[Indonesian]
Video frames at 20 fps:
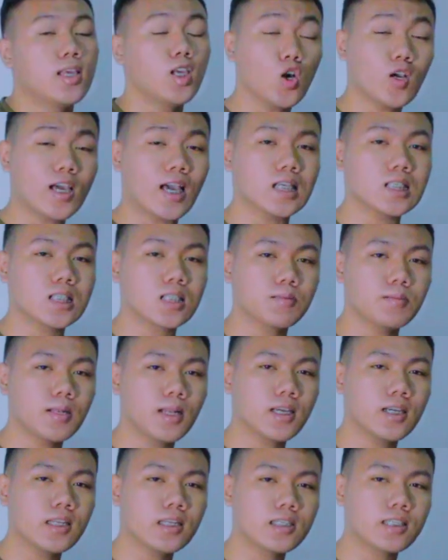Yo guys, kembali
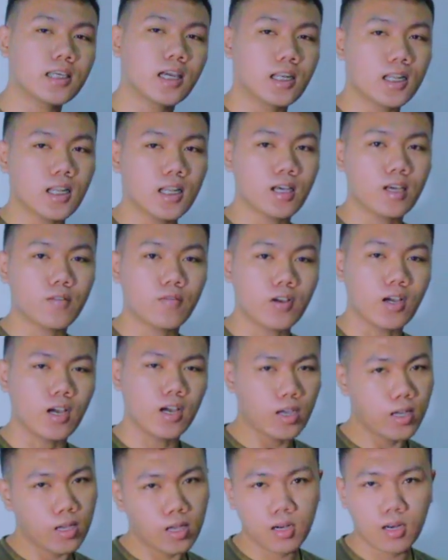lagi di channel
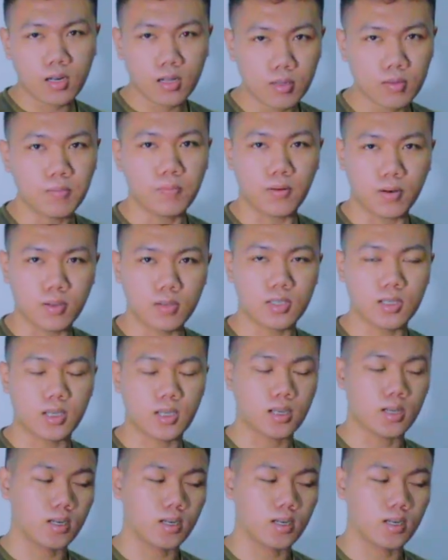FKR Project.